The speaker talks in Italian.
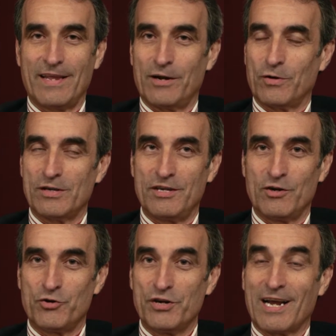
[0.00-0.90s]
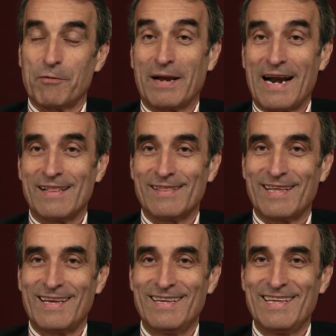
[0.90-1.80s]
credo che siano circa
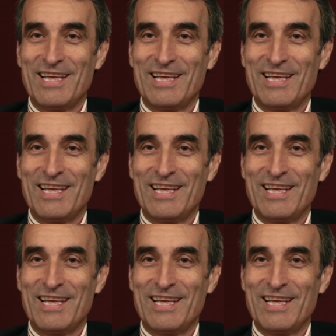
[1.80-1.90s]
40